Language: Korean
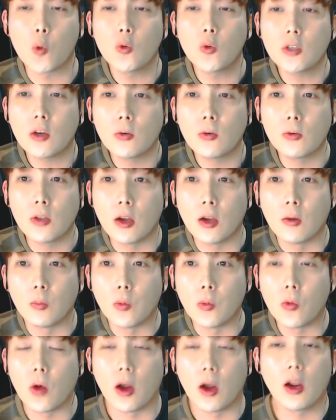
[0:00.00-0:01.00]
공짜로 그냥
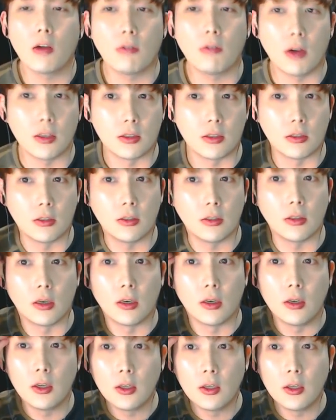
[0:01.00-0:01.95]
보고 가려고 하지